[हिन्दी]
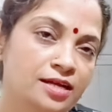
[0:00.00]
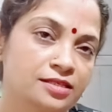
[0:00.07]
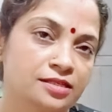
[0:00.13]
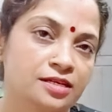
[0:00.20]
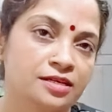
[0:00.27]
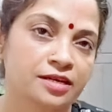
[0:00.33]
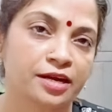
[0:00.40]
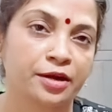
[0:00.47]

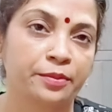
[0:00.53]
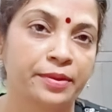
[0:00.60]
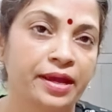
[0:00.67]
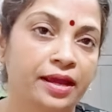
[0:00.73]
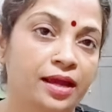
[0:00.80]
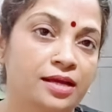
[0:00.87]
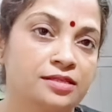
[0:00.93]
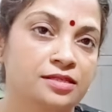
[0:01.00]
आजकल ट्रेंड में
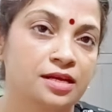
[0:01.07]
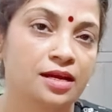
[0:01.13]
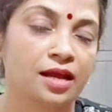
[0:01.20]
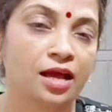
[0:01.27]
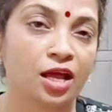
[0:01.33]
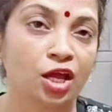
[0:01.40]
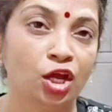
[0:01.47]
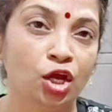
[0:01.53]
क्या चल
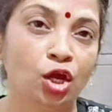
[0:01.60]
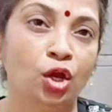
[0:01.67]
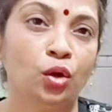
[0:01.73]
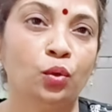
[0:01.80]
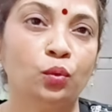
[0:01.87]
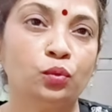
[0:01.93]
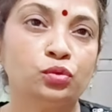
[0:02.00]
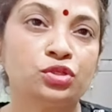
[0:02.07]
रहा है
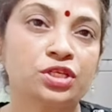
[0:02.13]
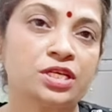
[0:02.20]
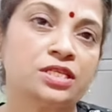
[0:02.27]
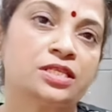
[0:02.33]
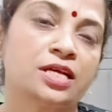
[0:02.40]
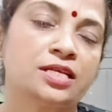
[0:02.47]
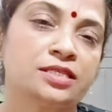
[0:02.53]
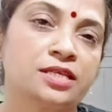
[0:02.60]
उसके
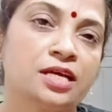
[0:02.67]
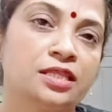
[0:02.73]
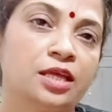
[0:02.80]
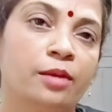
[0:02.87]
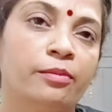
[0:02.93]
साथ साथ